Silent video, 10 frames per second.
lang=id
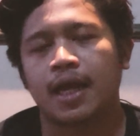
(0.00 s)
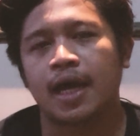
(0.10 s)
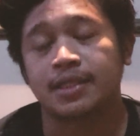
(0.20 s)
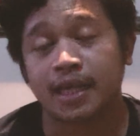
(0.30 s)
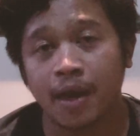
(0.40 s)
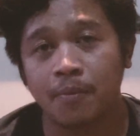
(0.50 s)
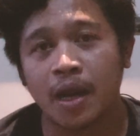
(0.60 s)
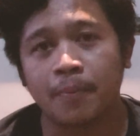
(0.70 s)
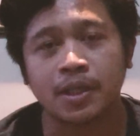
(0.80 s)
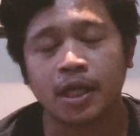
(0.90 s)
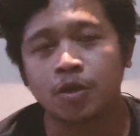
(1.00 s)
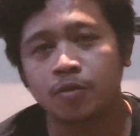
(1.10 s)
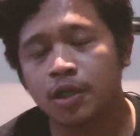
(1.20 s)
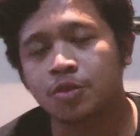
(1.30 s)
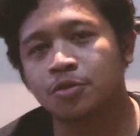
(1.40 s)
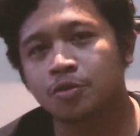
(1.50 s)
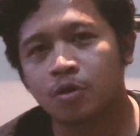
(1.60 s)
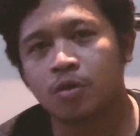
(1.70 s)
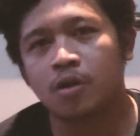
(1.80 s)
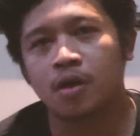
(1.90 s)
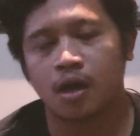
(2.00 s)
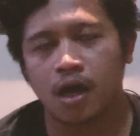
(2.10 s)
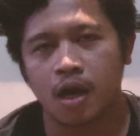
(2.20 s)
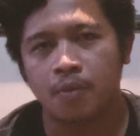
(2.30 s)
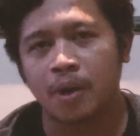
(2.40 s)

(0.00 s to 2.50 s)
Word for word: Nah, saya mendapatkan tugas untuk eh,